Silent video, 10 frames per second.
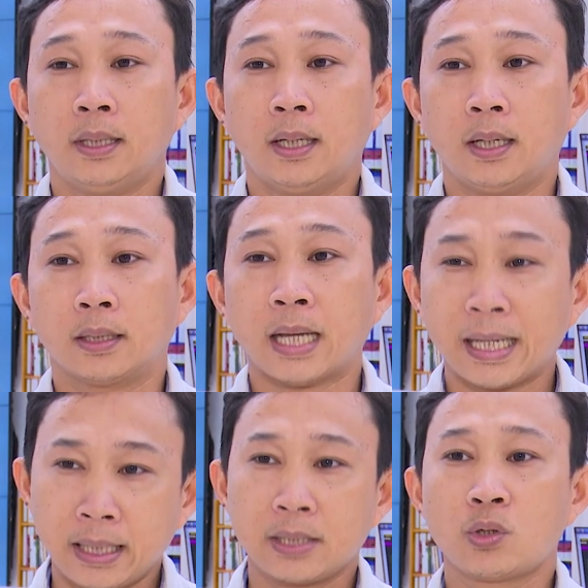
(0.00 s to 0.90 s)
ờ,
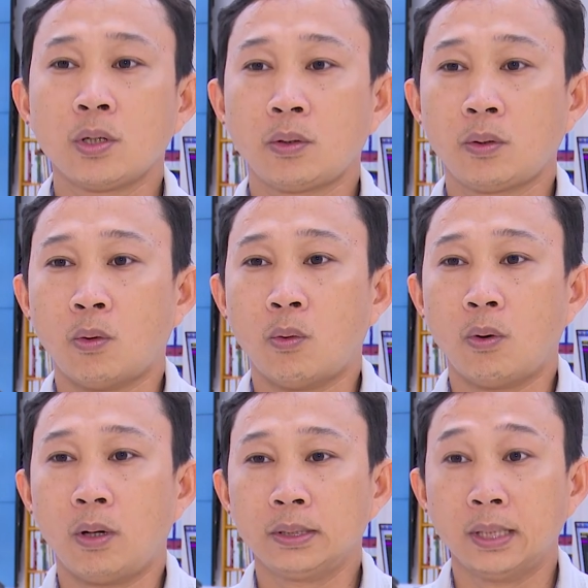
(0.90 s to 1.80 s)
tăng năng suất
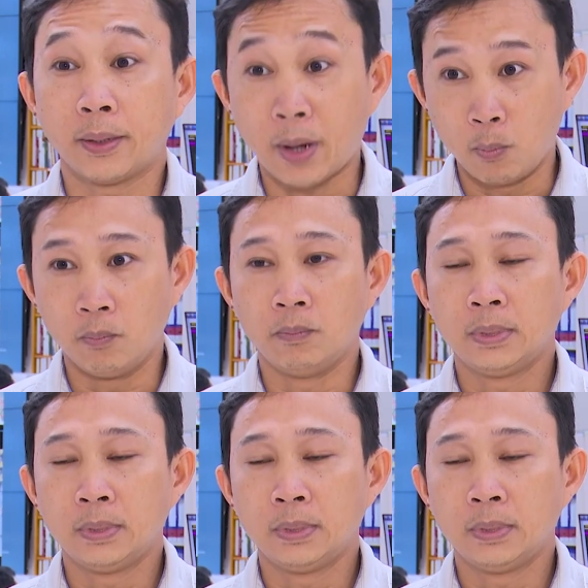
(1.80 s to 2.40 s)
của người lao động,